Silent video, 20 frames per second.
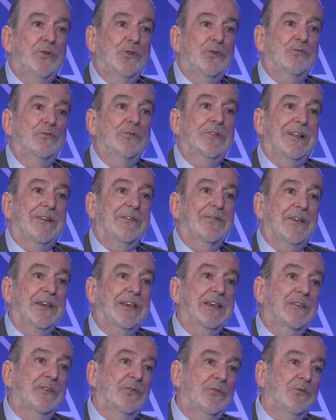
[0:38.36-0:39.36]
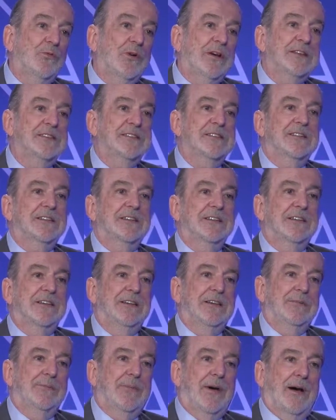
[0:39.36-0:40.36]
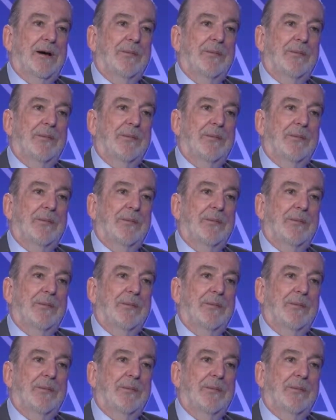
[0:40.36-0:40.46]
de toute l'Afrique de l'Ouest par